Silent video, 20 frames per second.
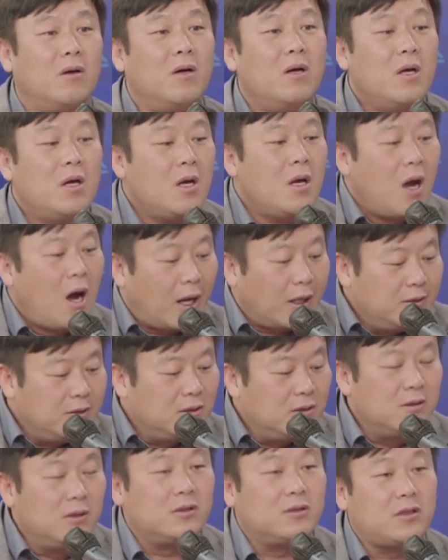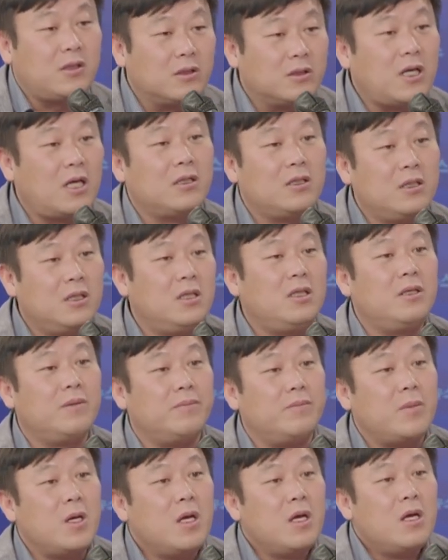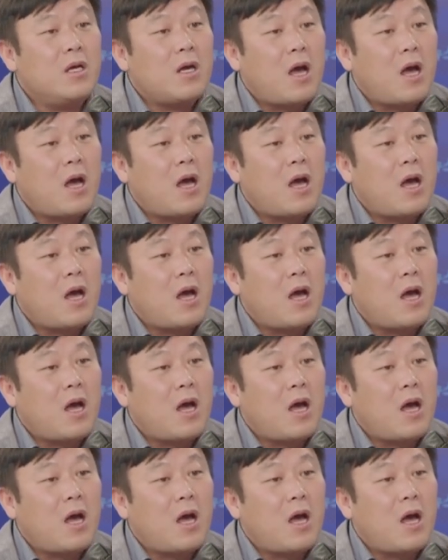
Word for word: 어. 안진걸 처장님 음.